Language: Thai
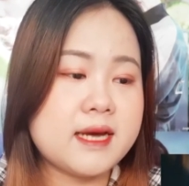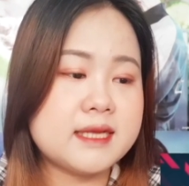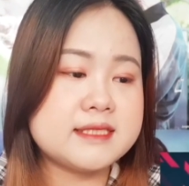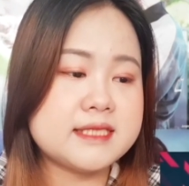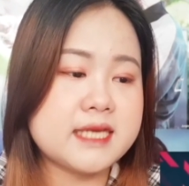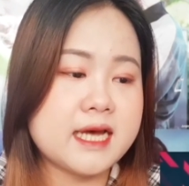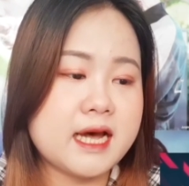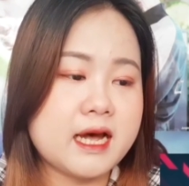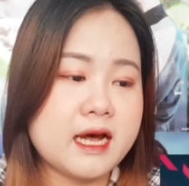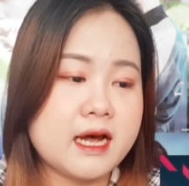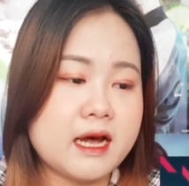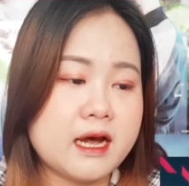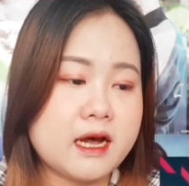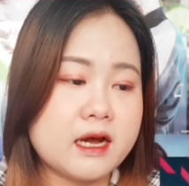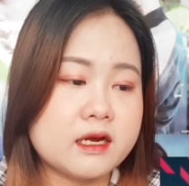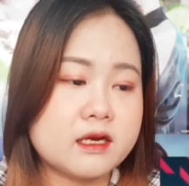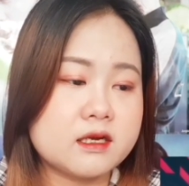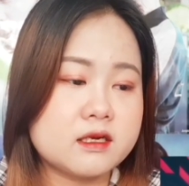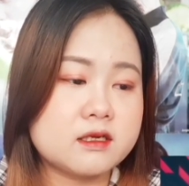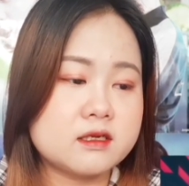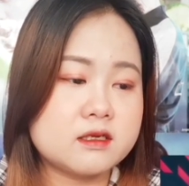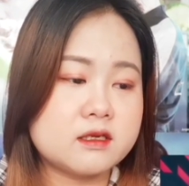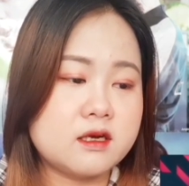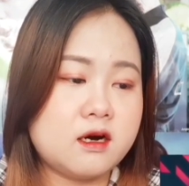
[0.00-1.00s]
มาจาก
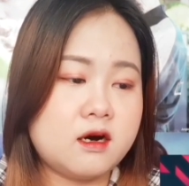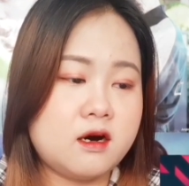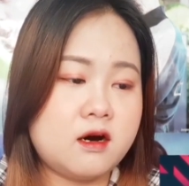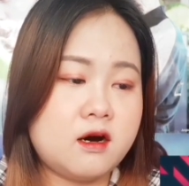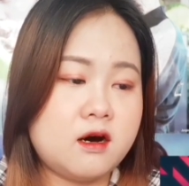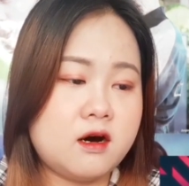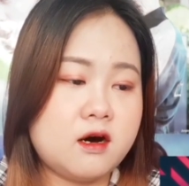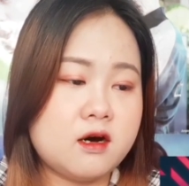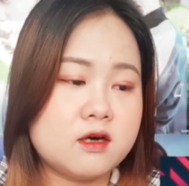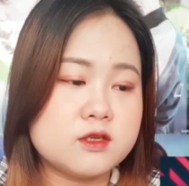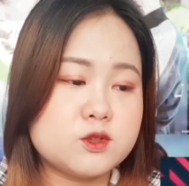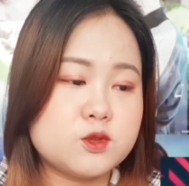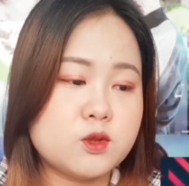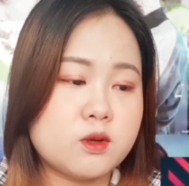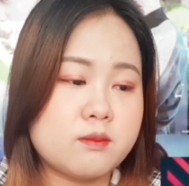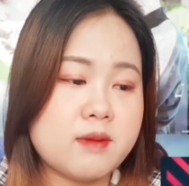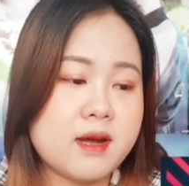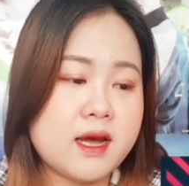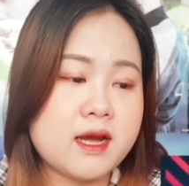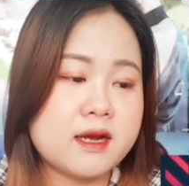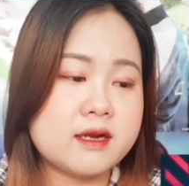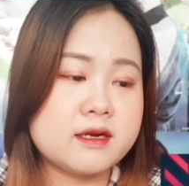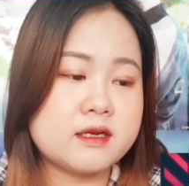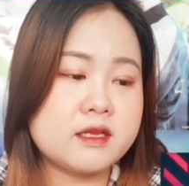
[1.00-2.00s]
เอ่อส่วน
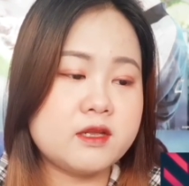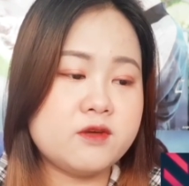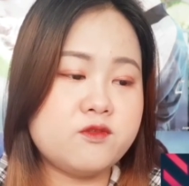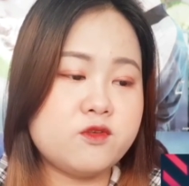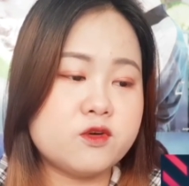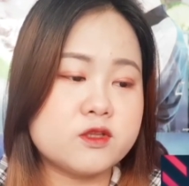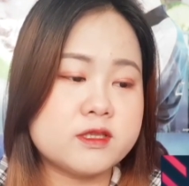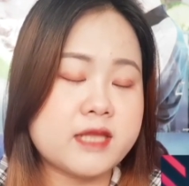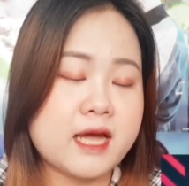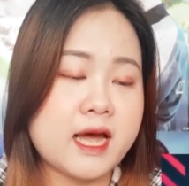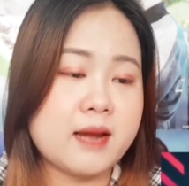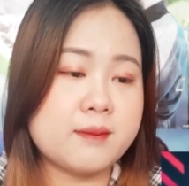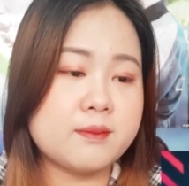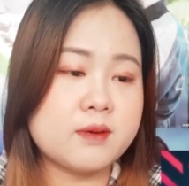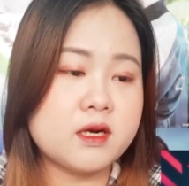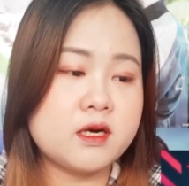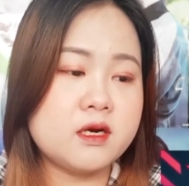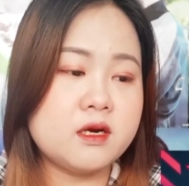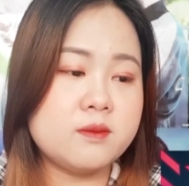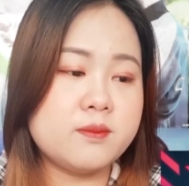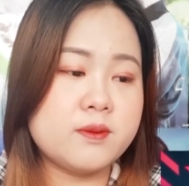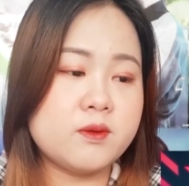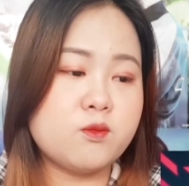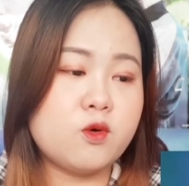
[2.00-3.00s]
มากที่ฝนตามก็
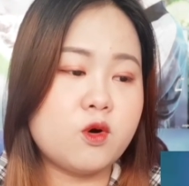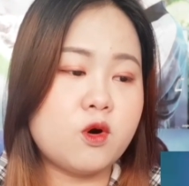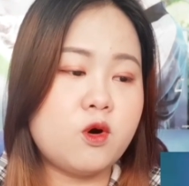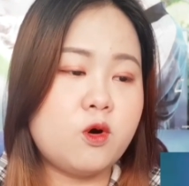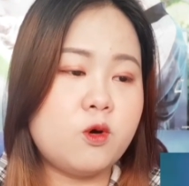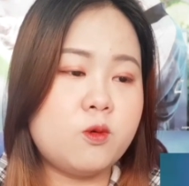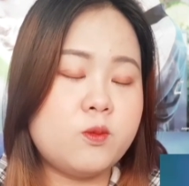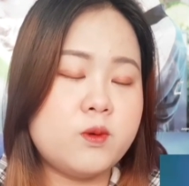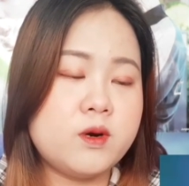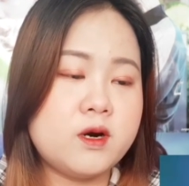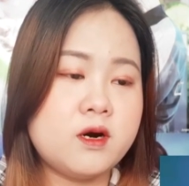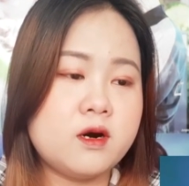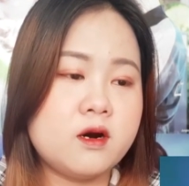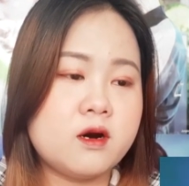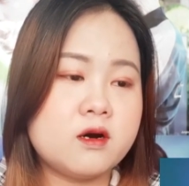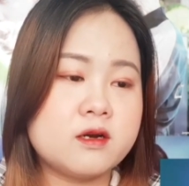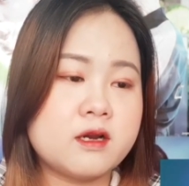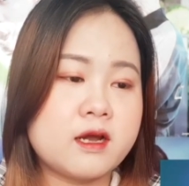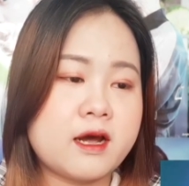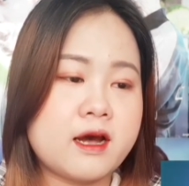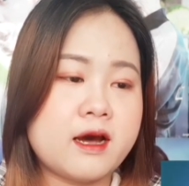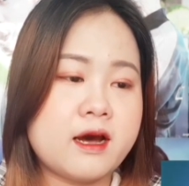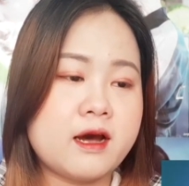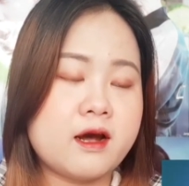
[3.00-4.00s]
คือเป็นวง cover
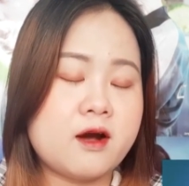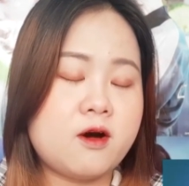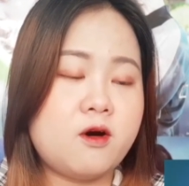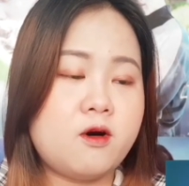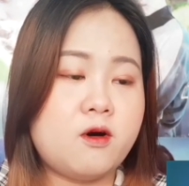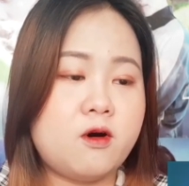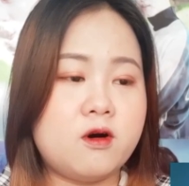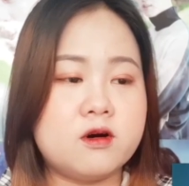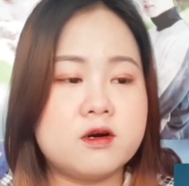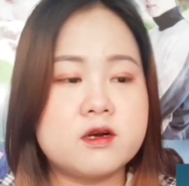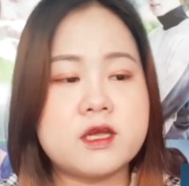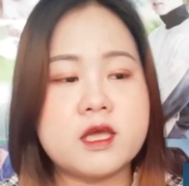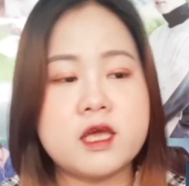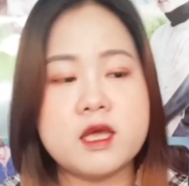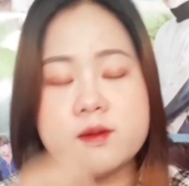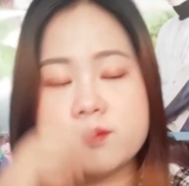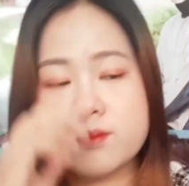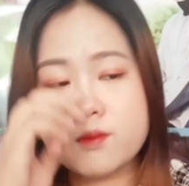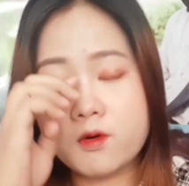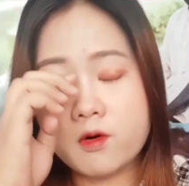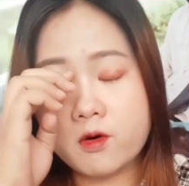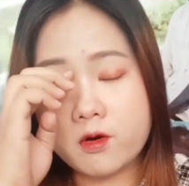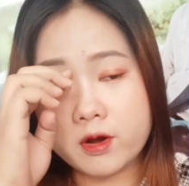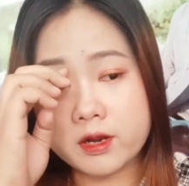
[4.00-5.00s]
นะคะของ
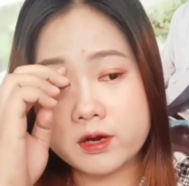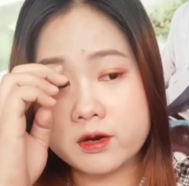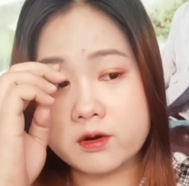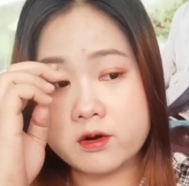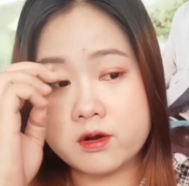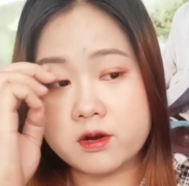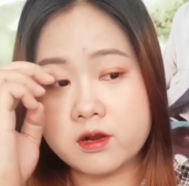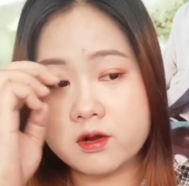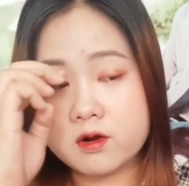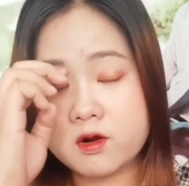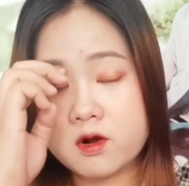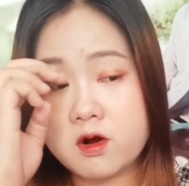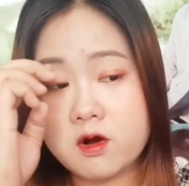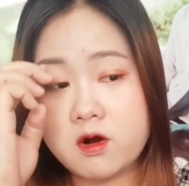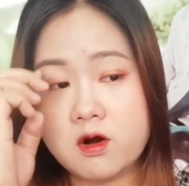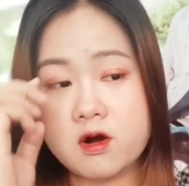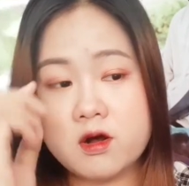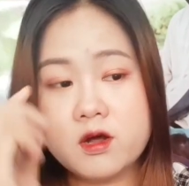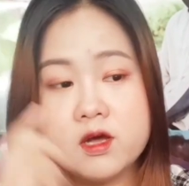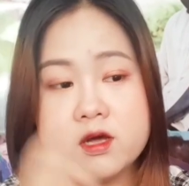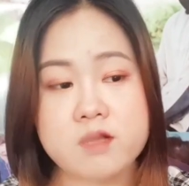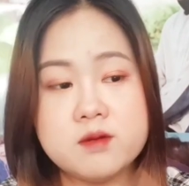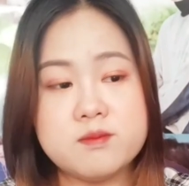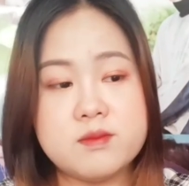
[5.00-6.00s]
K-Boy เนาะแล้วก็
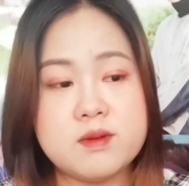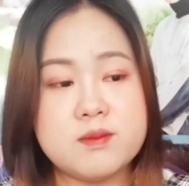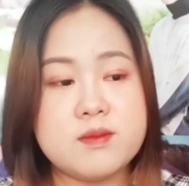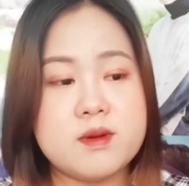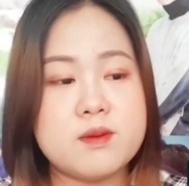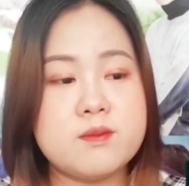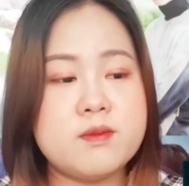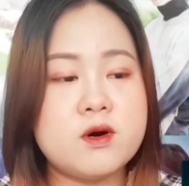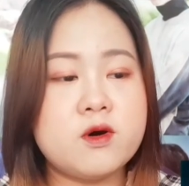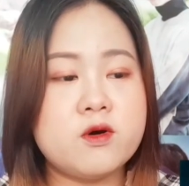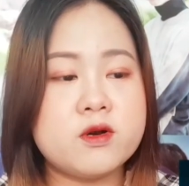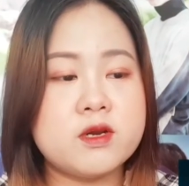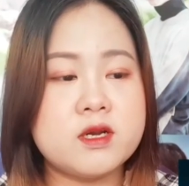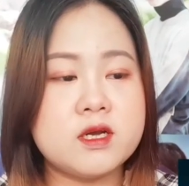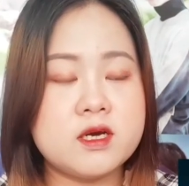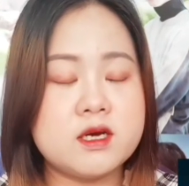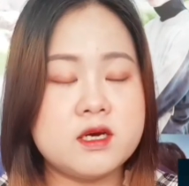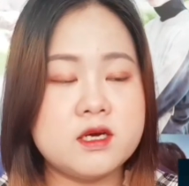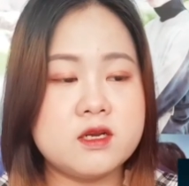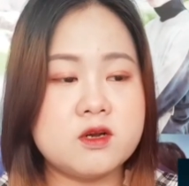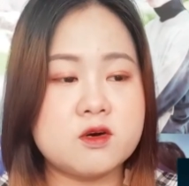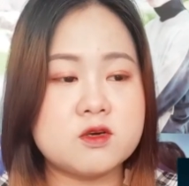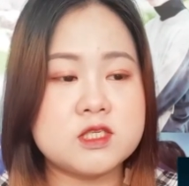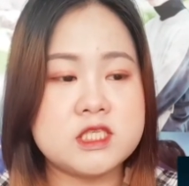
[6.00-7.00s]
มีเมมเบอร์คนหนึ่ง
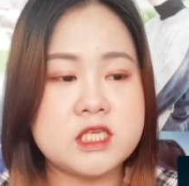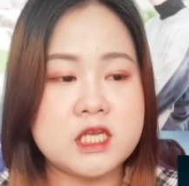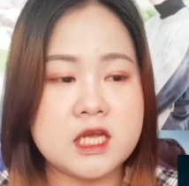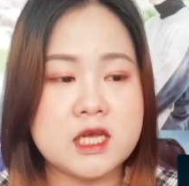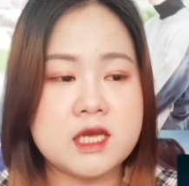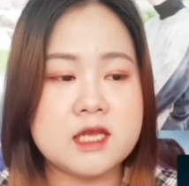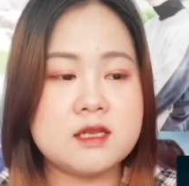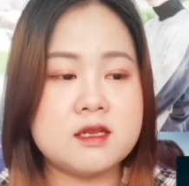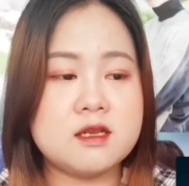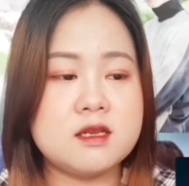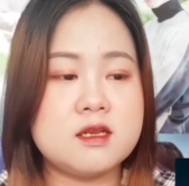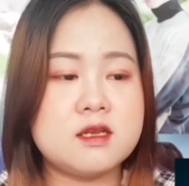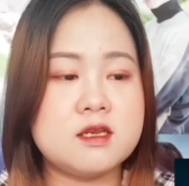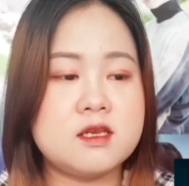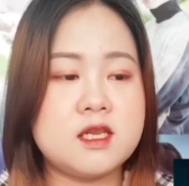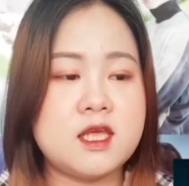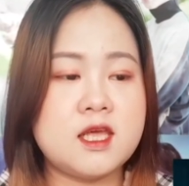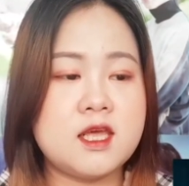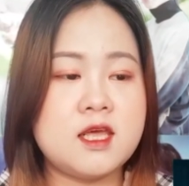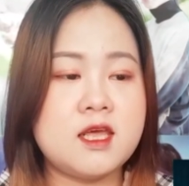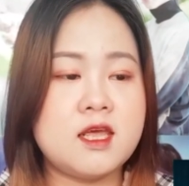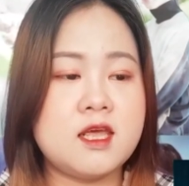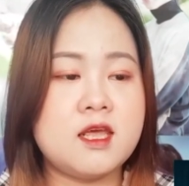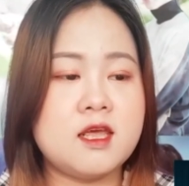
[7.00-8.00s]
คือน้องชีท
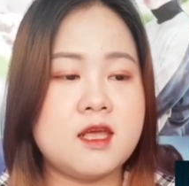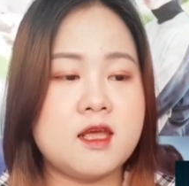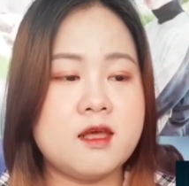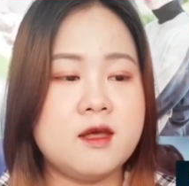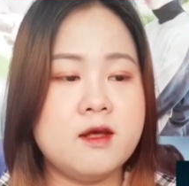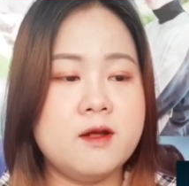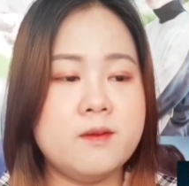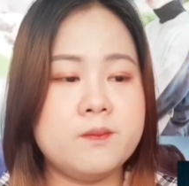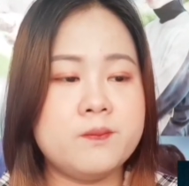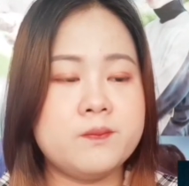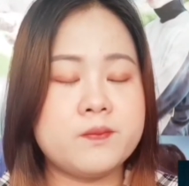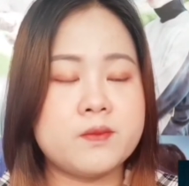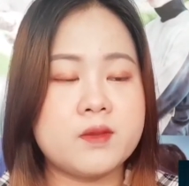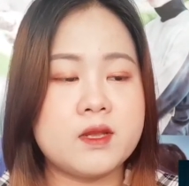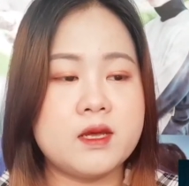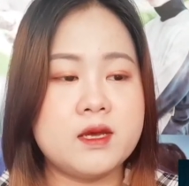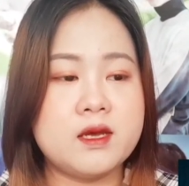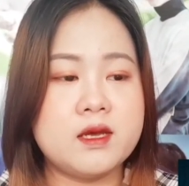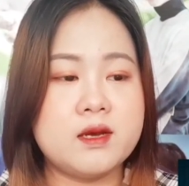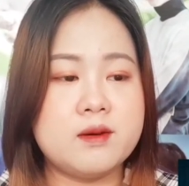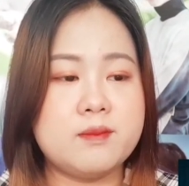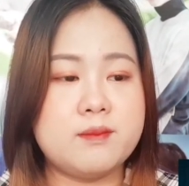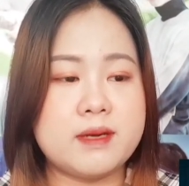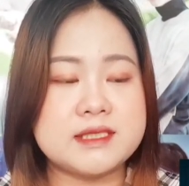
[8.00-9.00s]
ที่
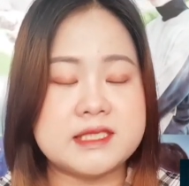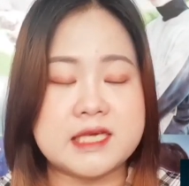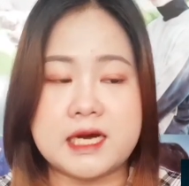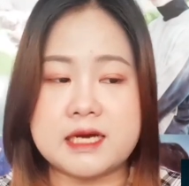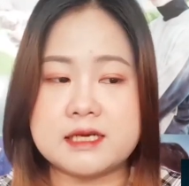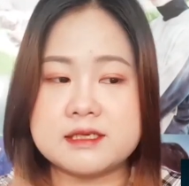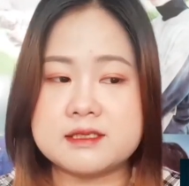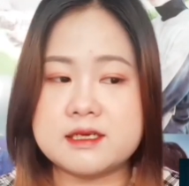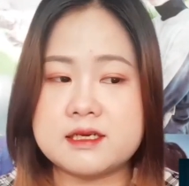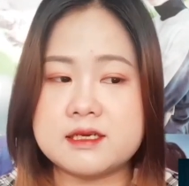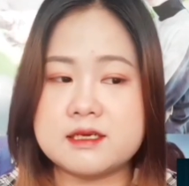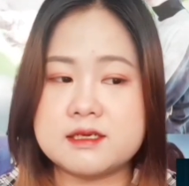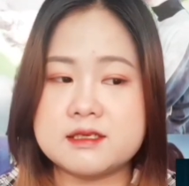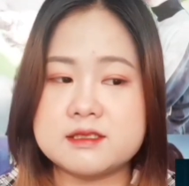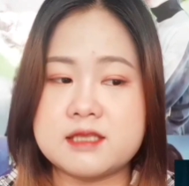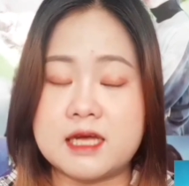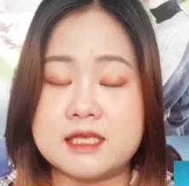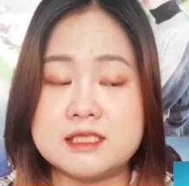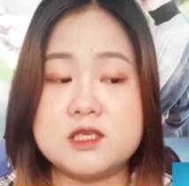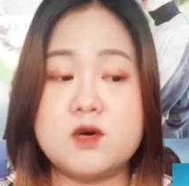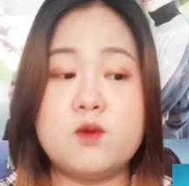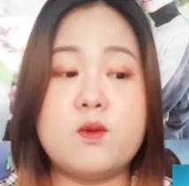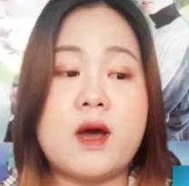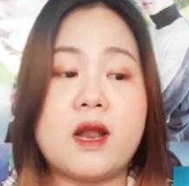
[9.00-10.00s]
มาจาก
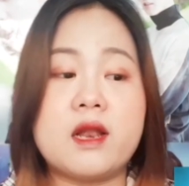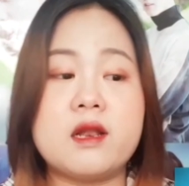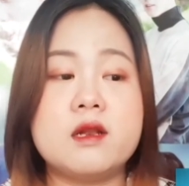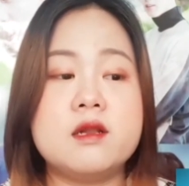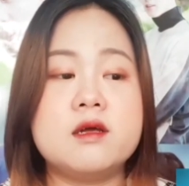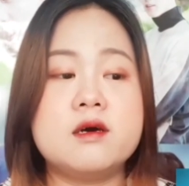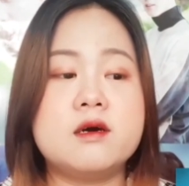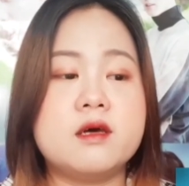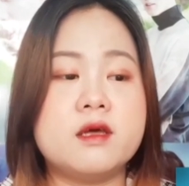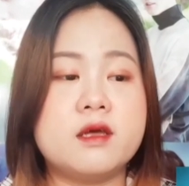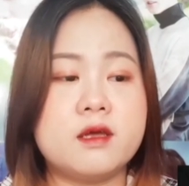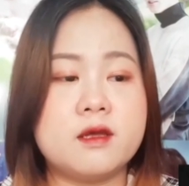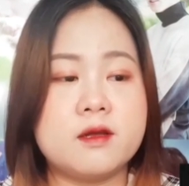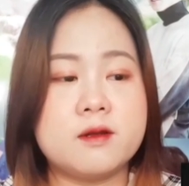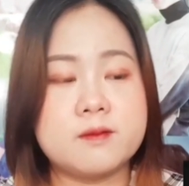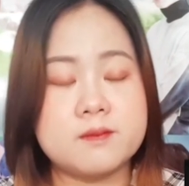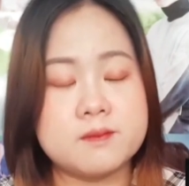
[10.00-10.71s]
ต่างจังหวัดเลย